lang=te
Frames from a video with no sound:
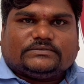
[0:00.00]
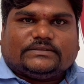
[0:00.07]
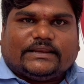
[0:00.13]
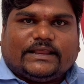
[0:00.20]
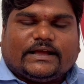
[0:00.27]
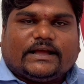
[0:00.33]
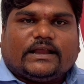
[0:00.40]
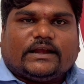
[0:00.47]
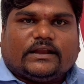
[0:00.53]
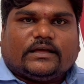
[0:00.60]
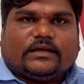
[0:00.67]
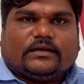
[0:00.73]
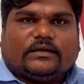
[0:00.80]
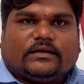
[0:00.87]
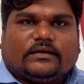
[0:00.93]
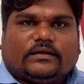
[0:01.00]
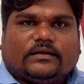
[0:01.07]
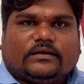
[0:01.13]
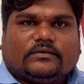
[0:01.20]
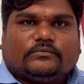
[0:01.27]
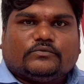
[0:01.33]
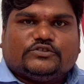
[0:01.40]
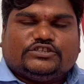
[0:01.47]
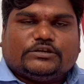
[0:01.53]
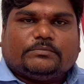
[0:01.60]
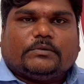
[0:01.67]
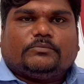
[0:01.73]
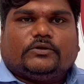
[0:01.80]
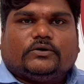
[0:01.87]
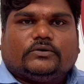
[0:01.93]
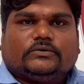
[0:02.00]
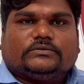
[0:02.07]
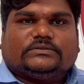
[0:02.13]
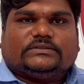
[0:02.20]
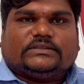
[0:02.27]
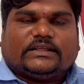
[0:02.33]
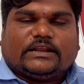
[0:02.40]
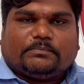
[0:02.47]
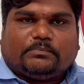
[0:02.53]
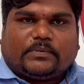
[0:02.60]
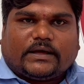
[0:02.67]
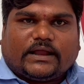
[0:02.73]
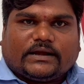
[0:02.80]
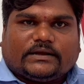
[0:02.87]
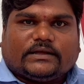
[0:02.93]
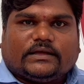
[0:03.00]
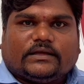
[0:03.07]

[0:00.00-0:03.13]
తెలంగాణ ఉద్యమంలో తన పాట